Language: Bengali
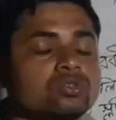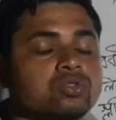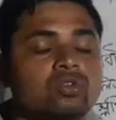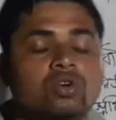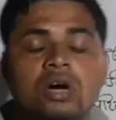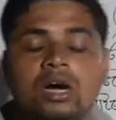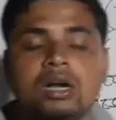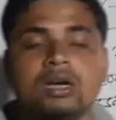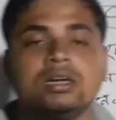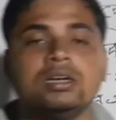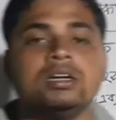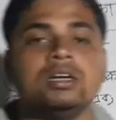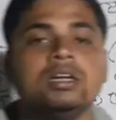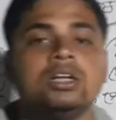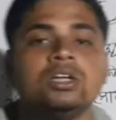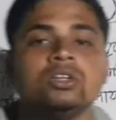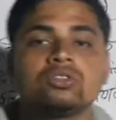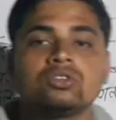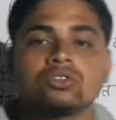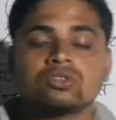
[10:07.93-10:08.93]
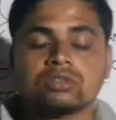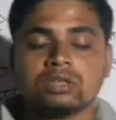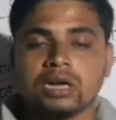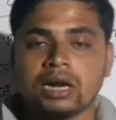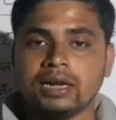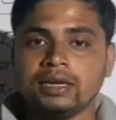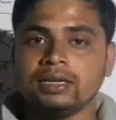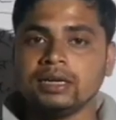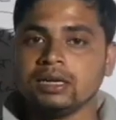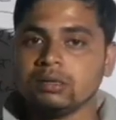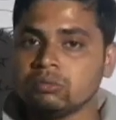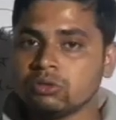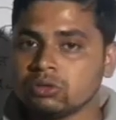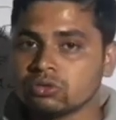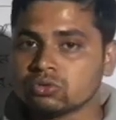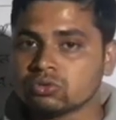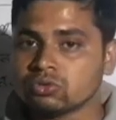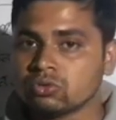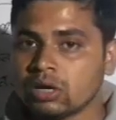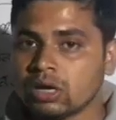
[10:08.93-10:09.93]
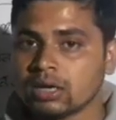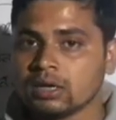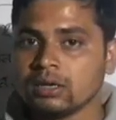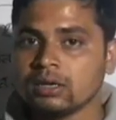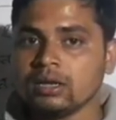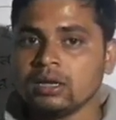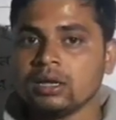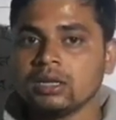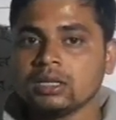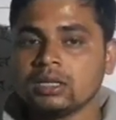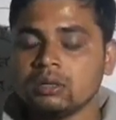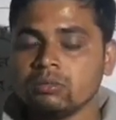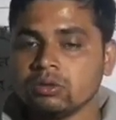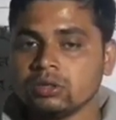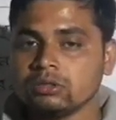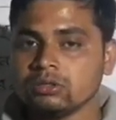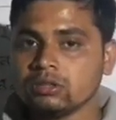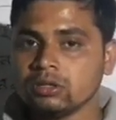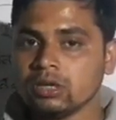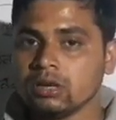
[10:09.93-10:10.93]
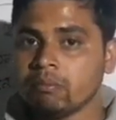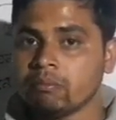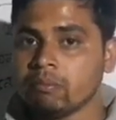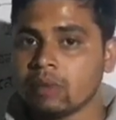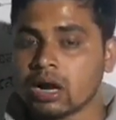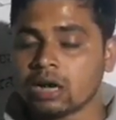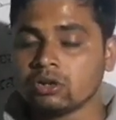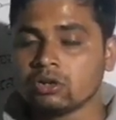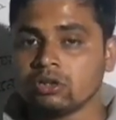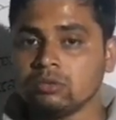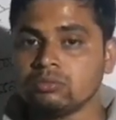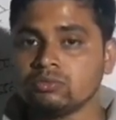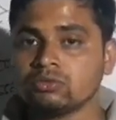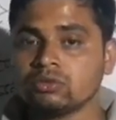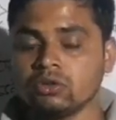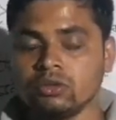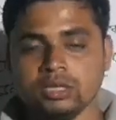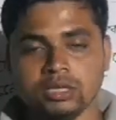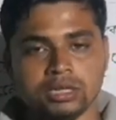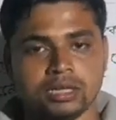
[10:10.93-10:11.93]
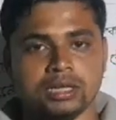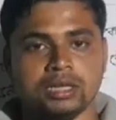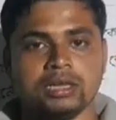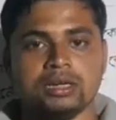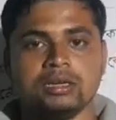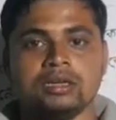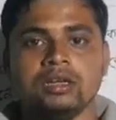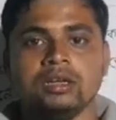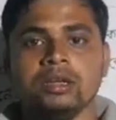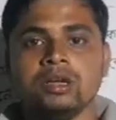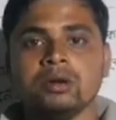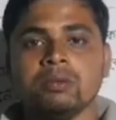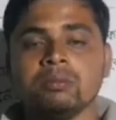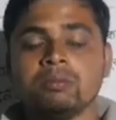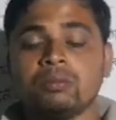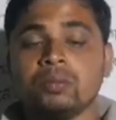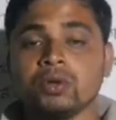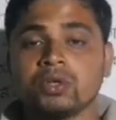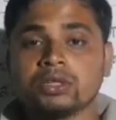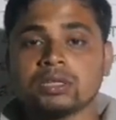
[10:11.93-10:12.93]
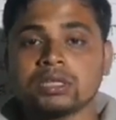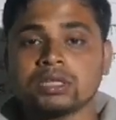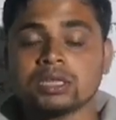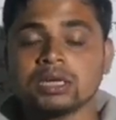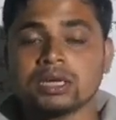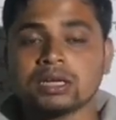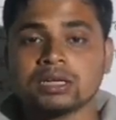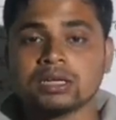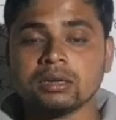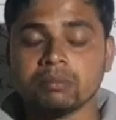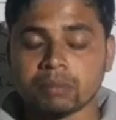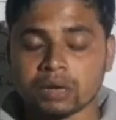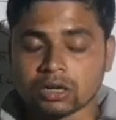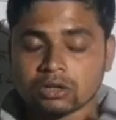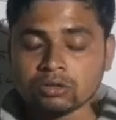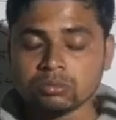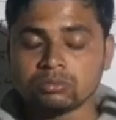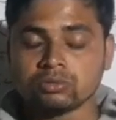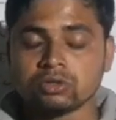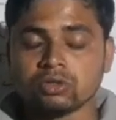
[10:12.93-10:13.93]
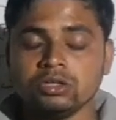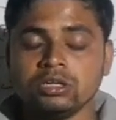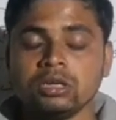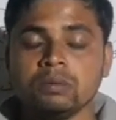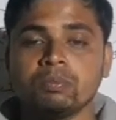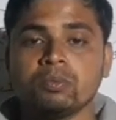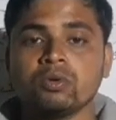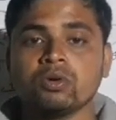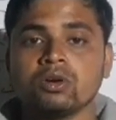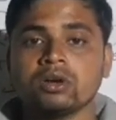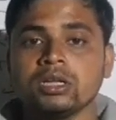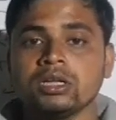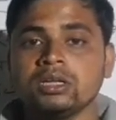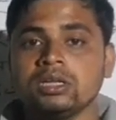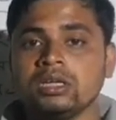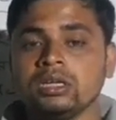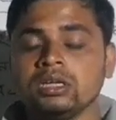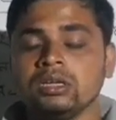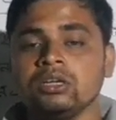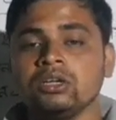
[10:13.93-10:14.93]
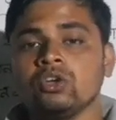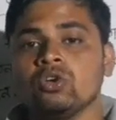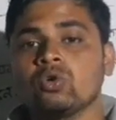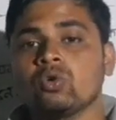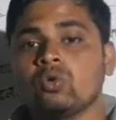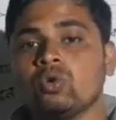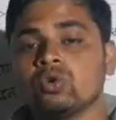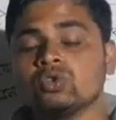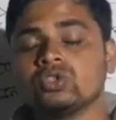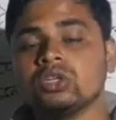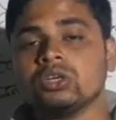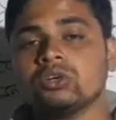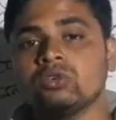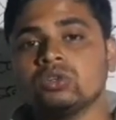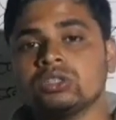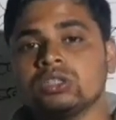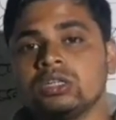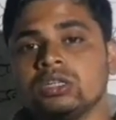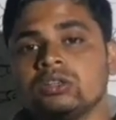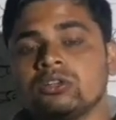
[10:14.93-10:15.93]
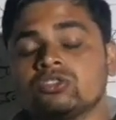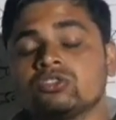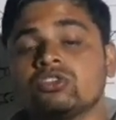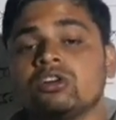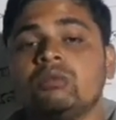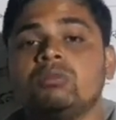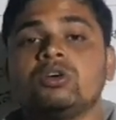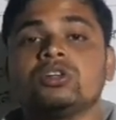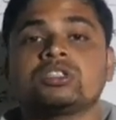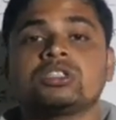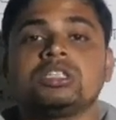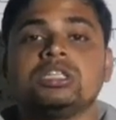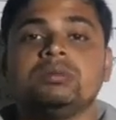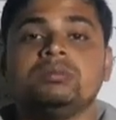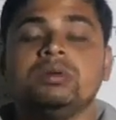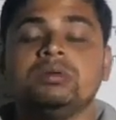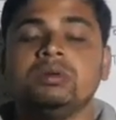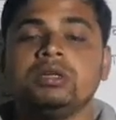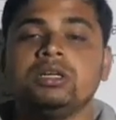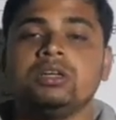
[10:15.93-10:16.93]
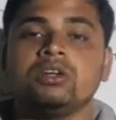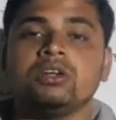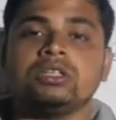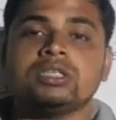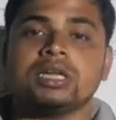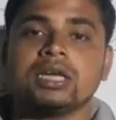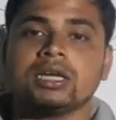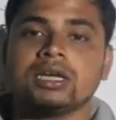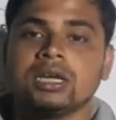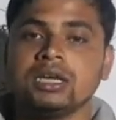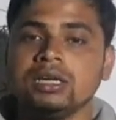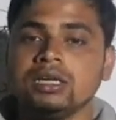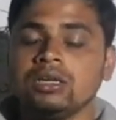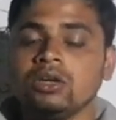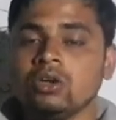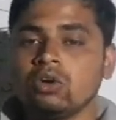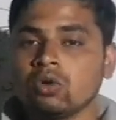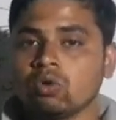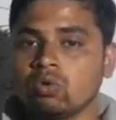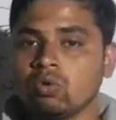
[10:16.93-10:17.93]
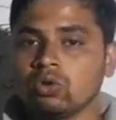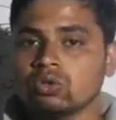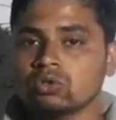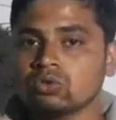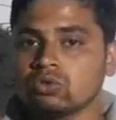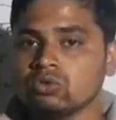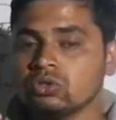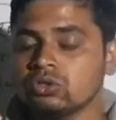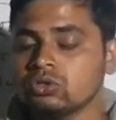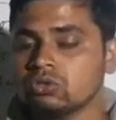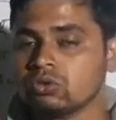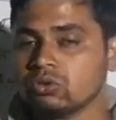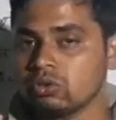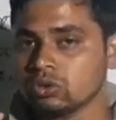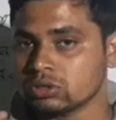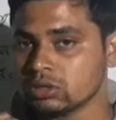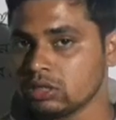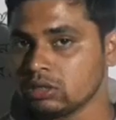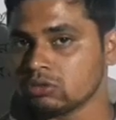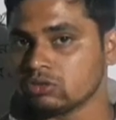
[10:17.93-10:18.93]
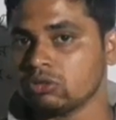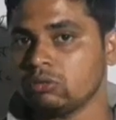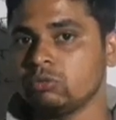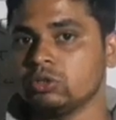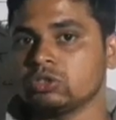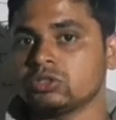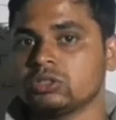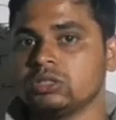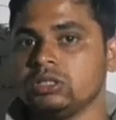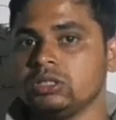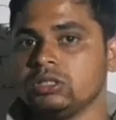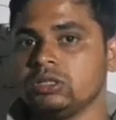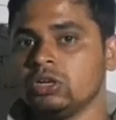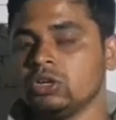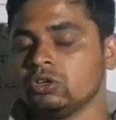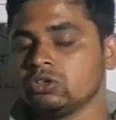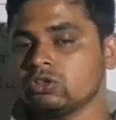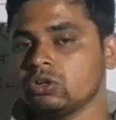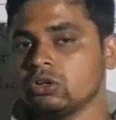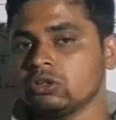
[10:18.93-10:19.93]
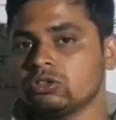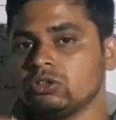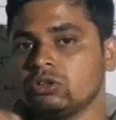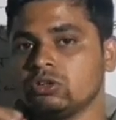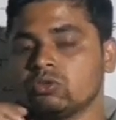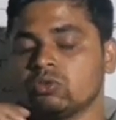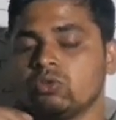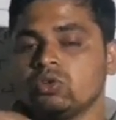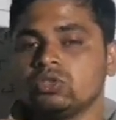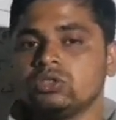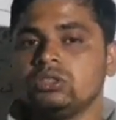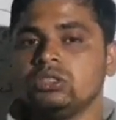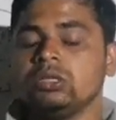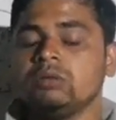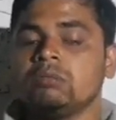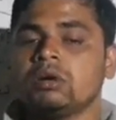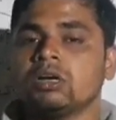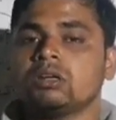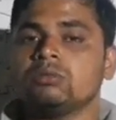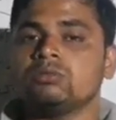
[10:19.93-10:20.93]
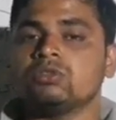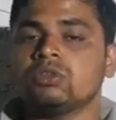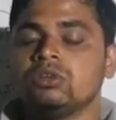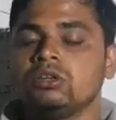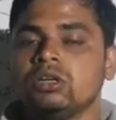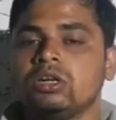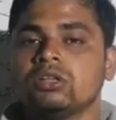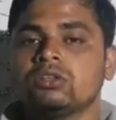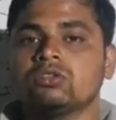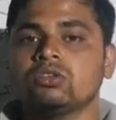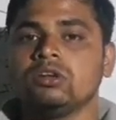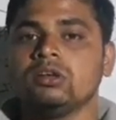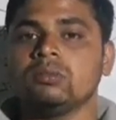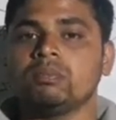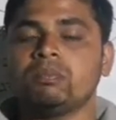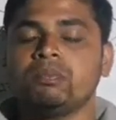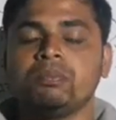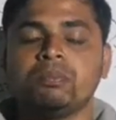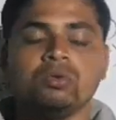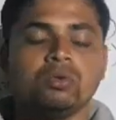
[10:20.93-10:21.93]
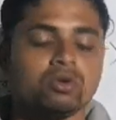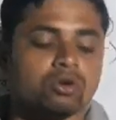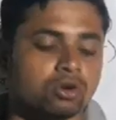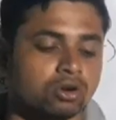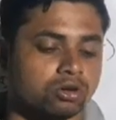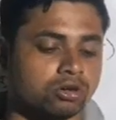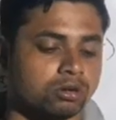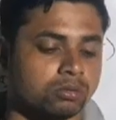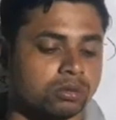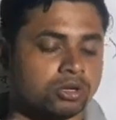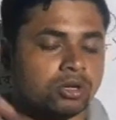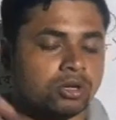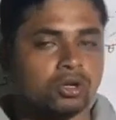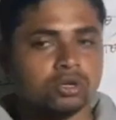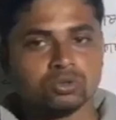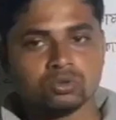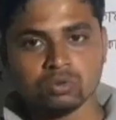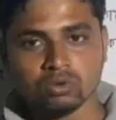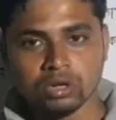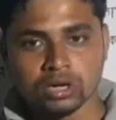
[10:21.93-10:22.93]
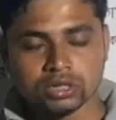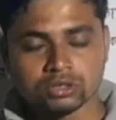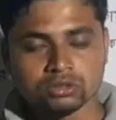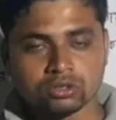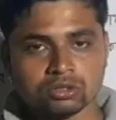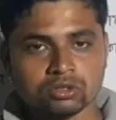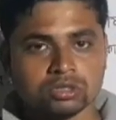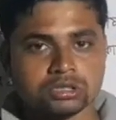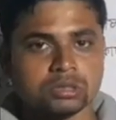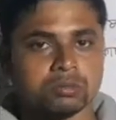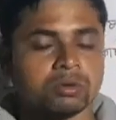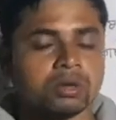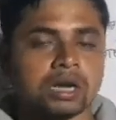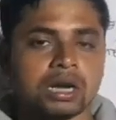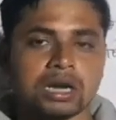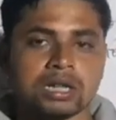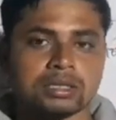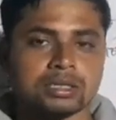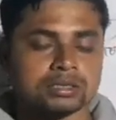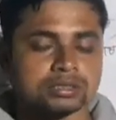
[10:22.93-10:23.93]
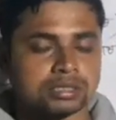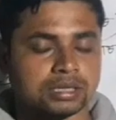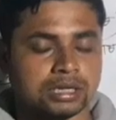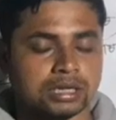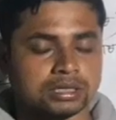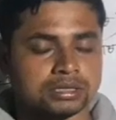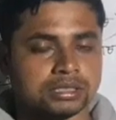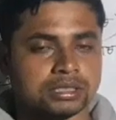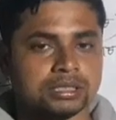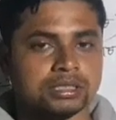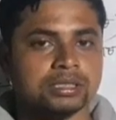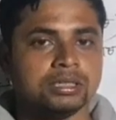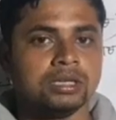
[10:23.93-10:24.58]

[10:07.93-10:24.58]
সোয়ান তো স্লাইডেন এবং সোয়ান কি বলেছিল না মানব শরীরের প্রত্যেকটা মানব শরীর পুরোটাই কি কোষে কোষের সমষ্টি বিভিন্ন জায়গায় কোষ কোষ কোষের সমষ্টি ছোট ছোট কোষ দিয়ে মানব শরীরের তৈরি পুরো অঙ্গ চুলের জন্য যেমন আলাদা সেল আছে